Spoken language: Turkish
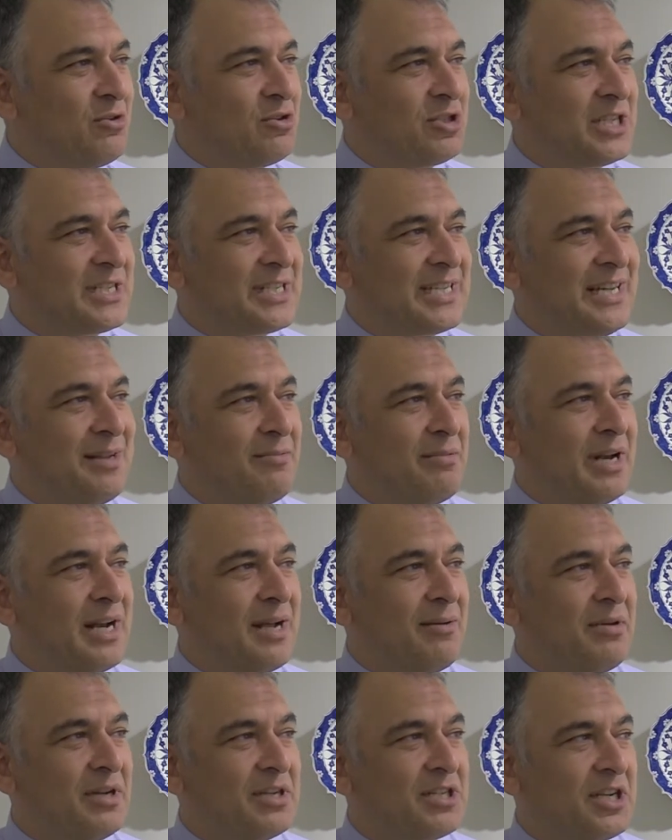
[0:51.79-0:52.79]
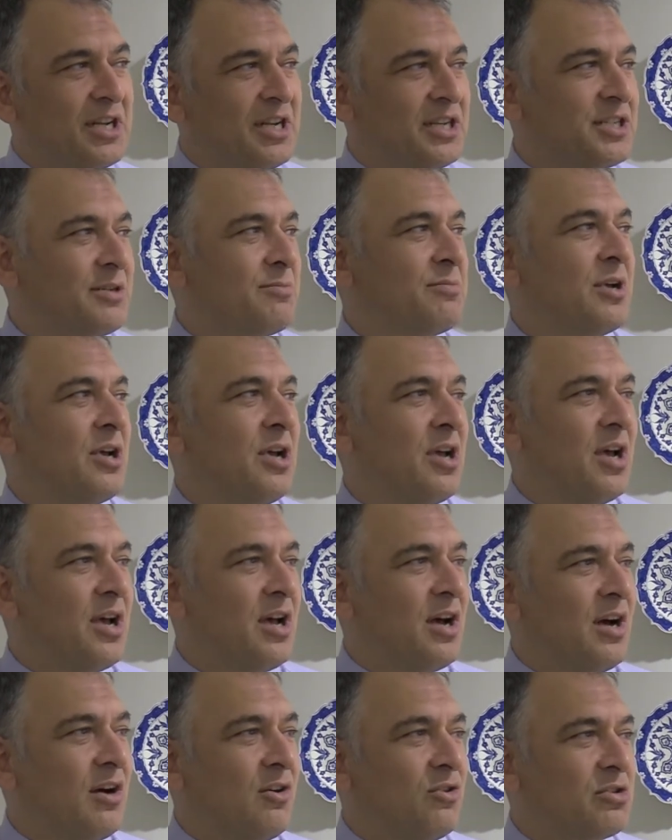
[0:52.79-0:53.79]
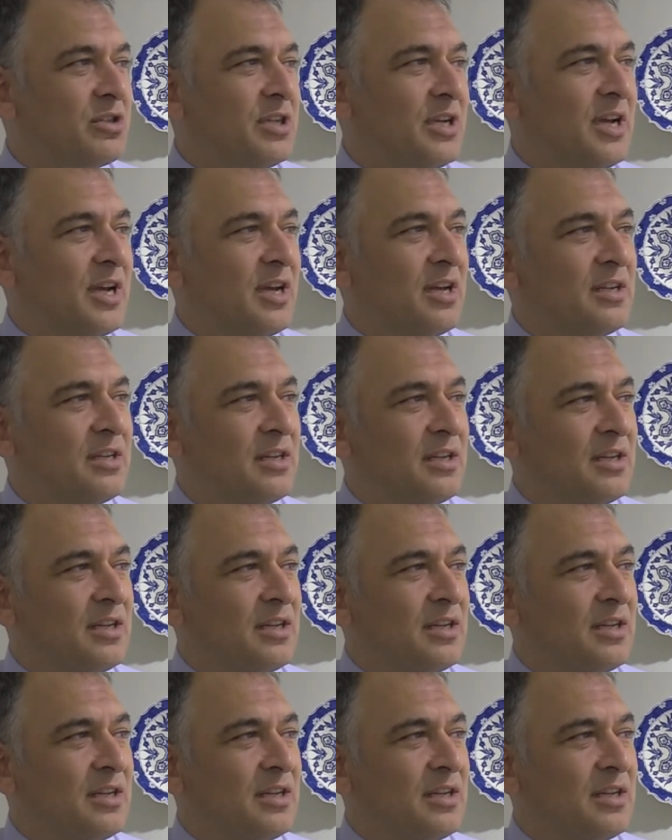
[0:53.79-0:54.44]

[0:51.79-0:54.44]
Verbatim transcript: hocasıyla beraber çalışıp ortaya e,